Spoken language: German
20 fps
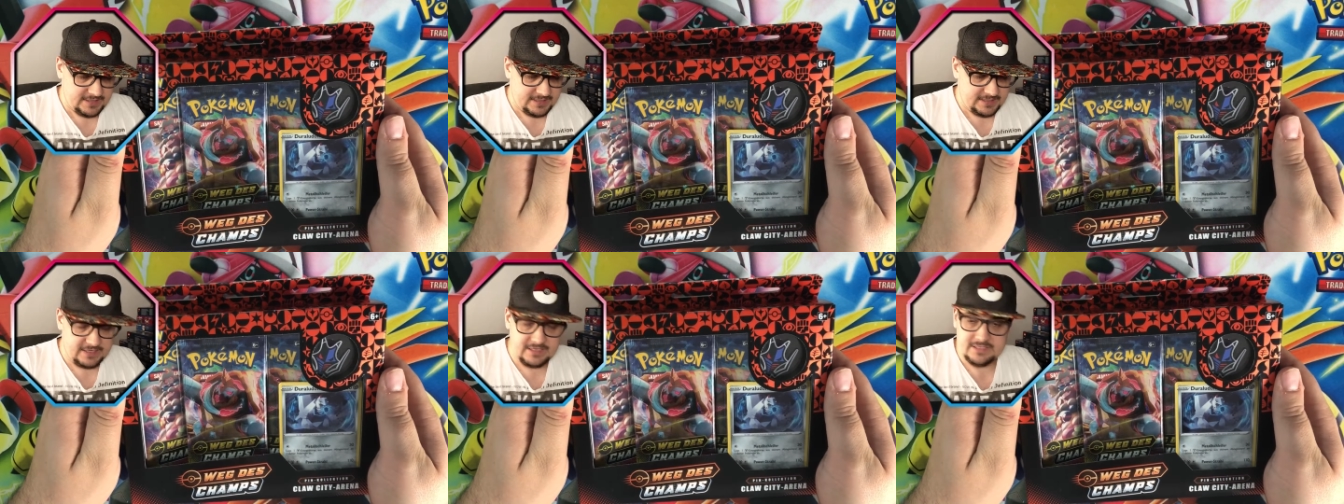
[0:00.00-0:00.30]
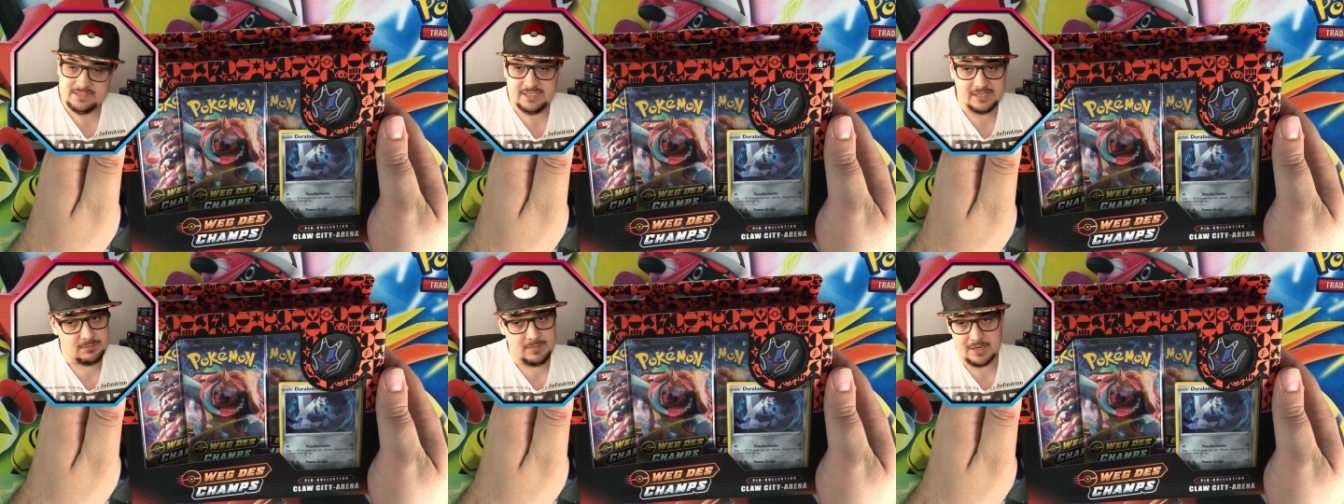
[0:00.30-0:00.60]

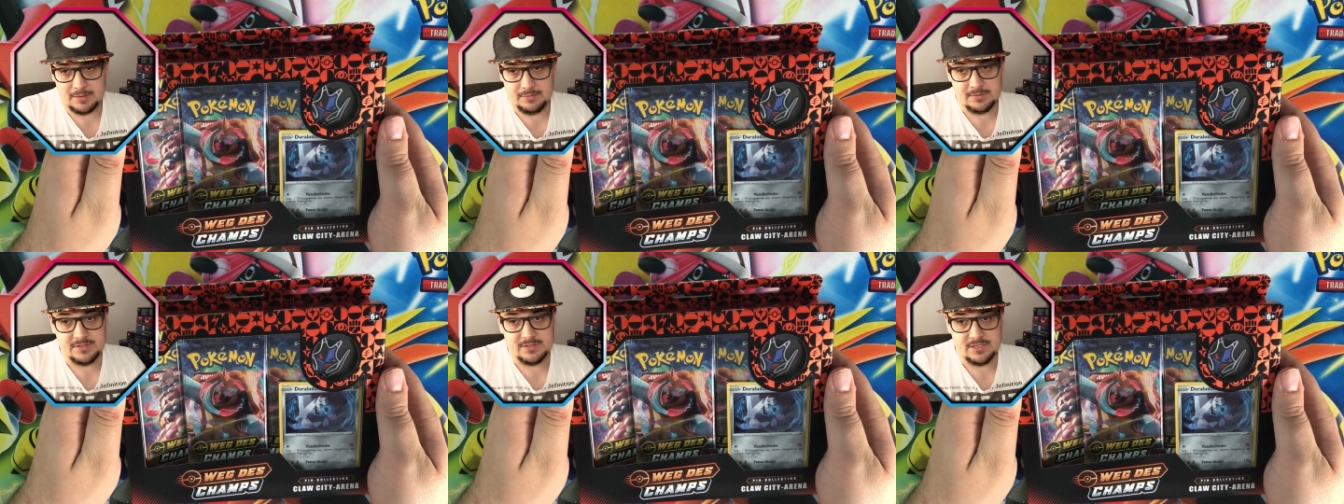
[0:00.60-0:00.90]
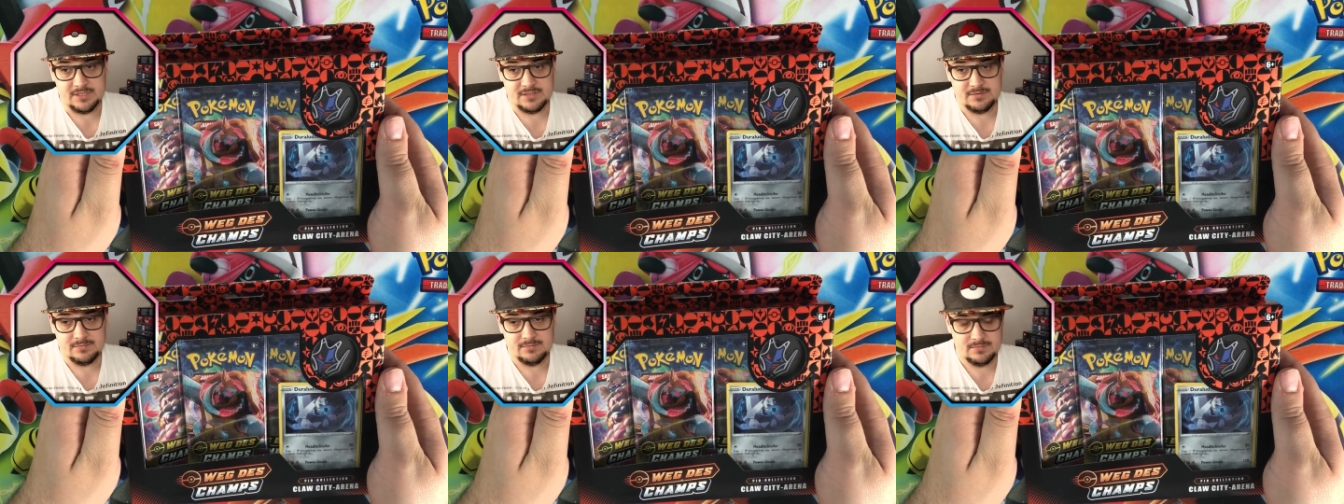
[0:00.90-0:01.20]
Das Set mag mich
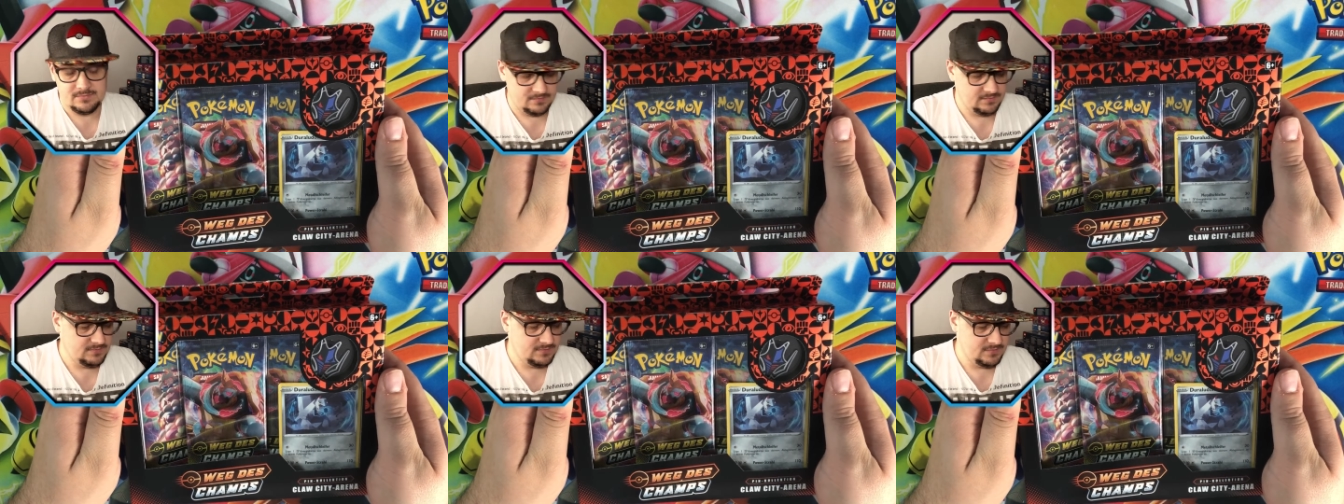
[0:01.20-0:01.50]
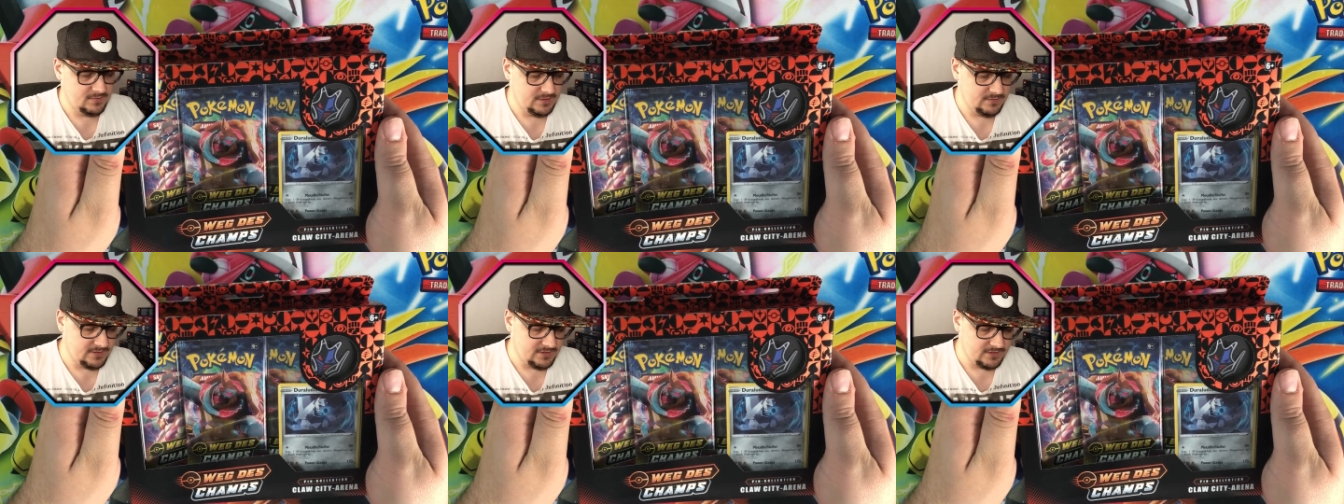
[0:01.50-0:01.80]
nicht.
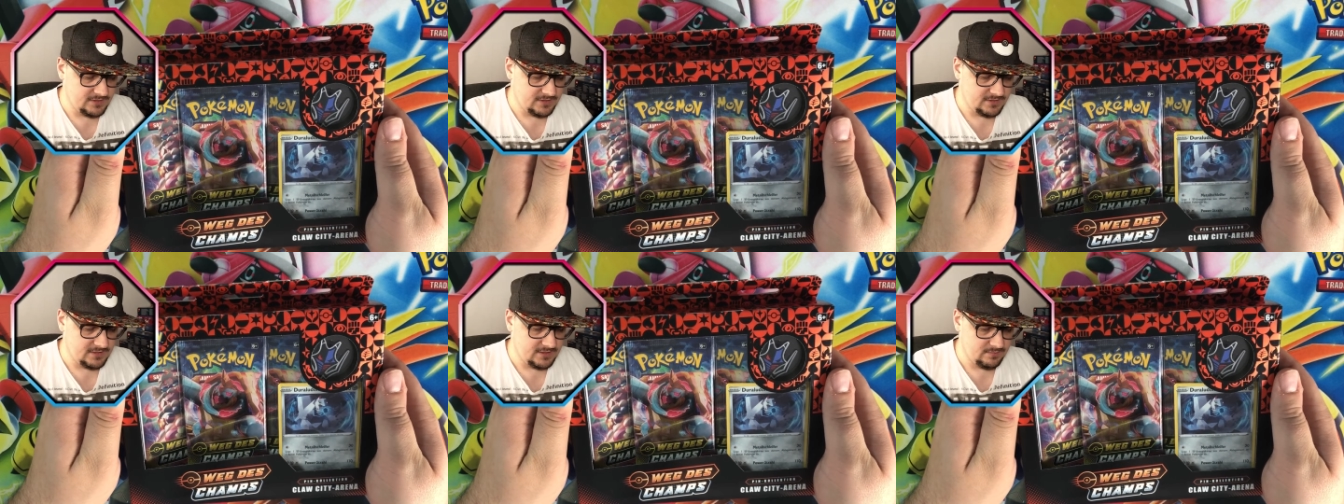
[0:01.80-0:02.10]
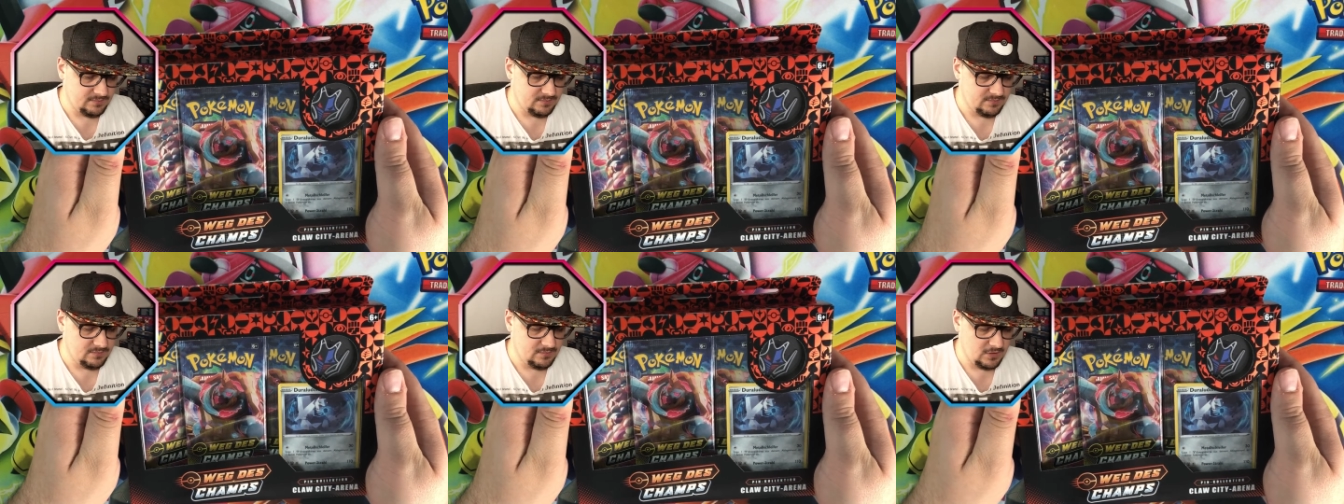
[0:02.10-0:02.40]
Ihr wisst es
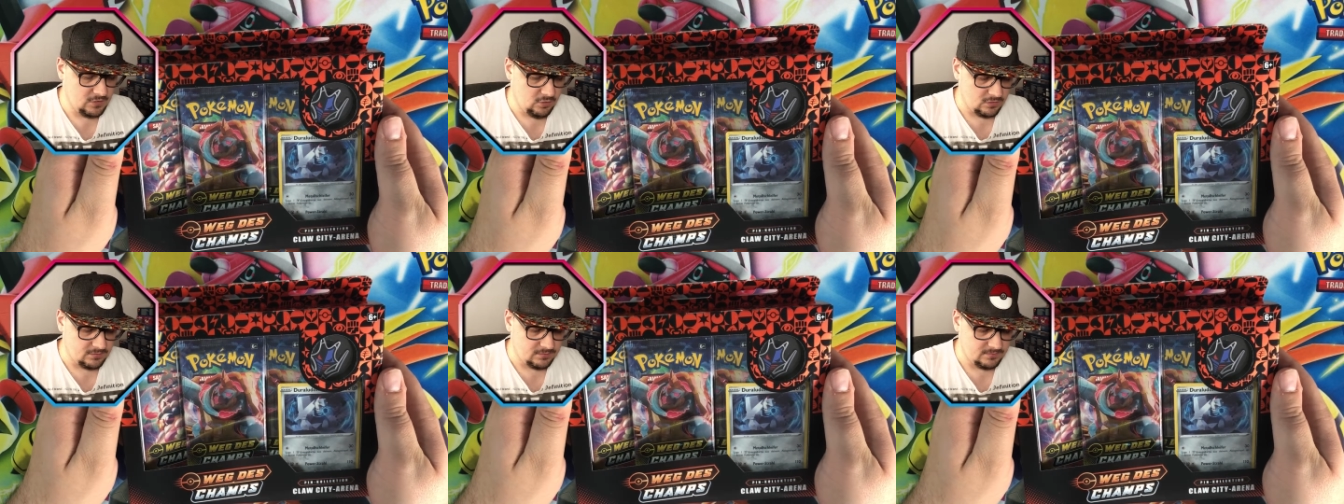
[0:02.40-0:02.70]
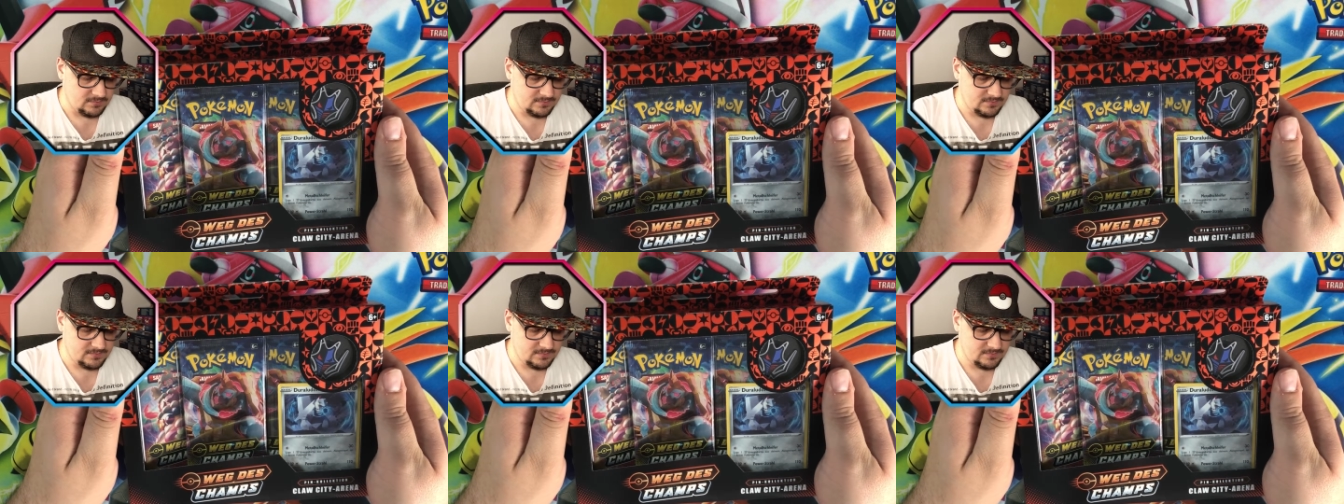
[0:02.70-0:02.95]
ja. Mal gucken.